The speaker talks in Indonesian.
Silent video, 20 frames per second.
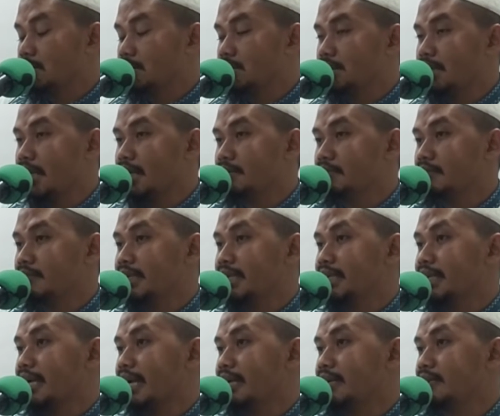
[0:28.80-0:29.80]
yang
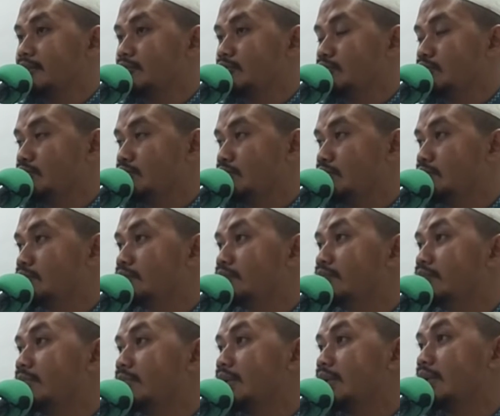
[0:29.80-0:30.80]
mereka itu
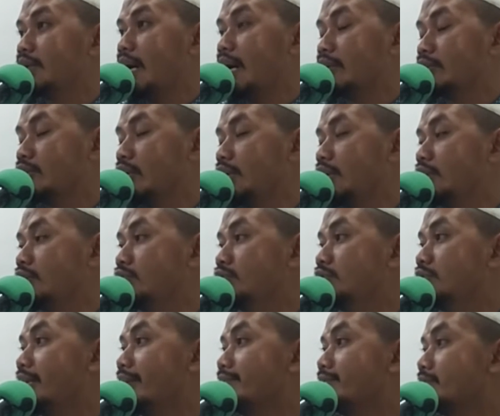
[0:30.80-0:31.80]
eh,
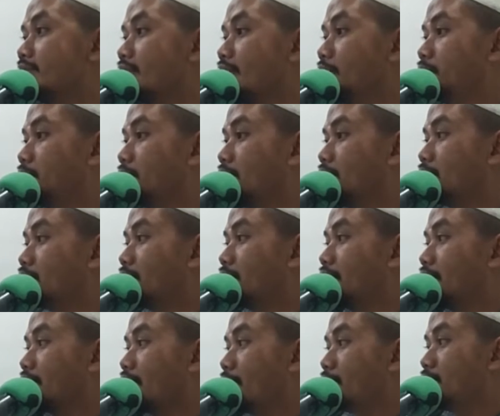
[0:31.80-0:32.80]
adallu nasabil
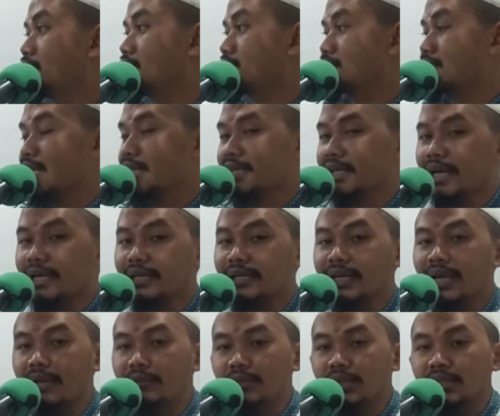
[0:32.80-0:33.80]
mereka
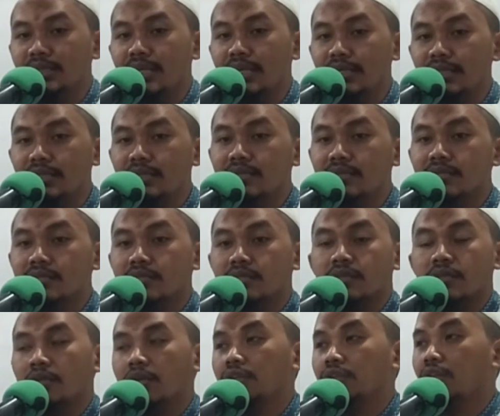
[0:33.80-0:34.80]
menyesatkan kami dari
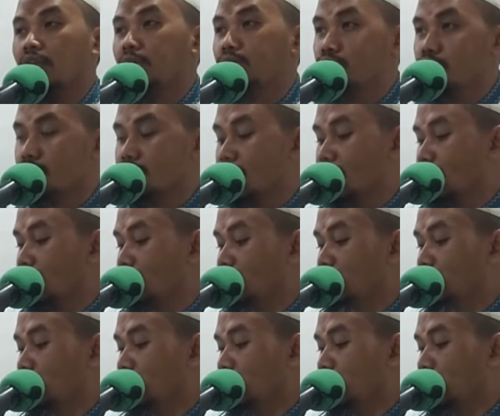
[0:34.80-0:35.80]
siratal
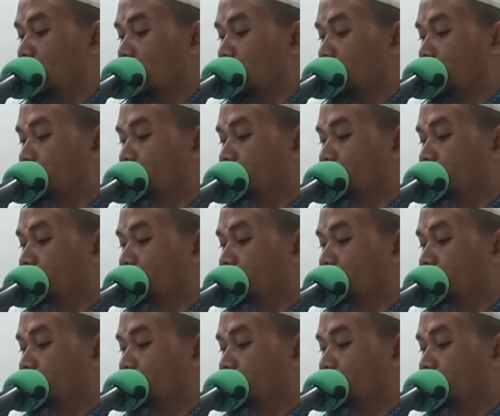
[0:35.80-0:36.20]
mustaqim ini